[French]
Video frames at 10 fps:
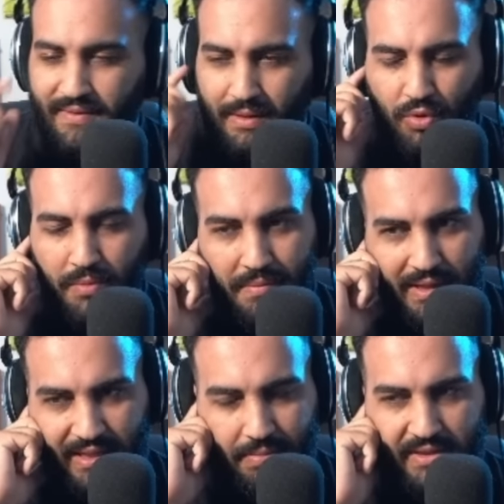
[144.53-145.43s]
Et vraiment, même
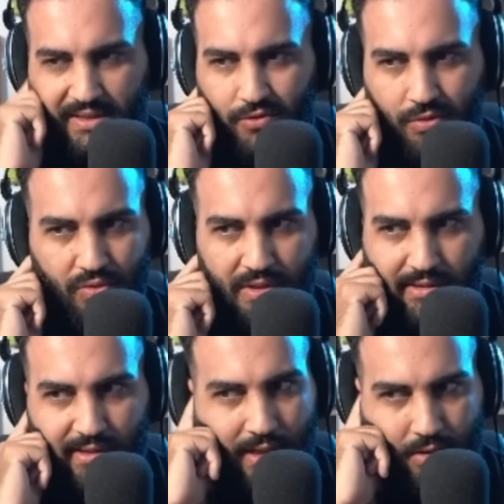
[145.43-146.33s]
l'interprétation et tout est
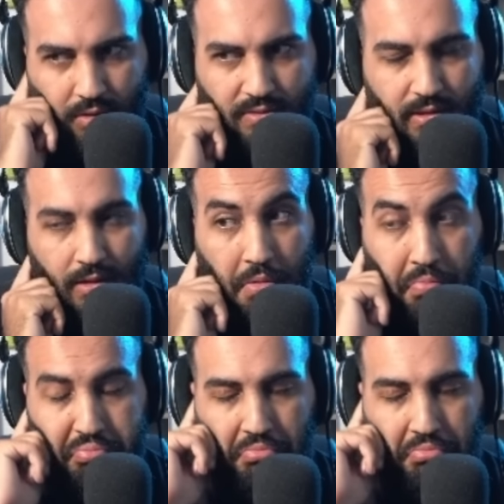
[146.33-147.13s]
nickel. Non, non, c'est un...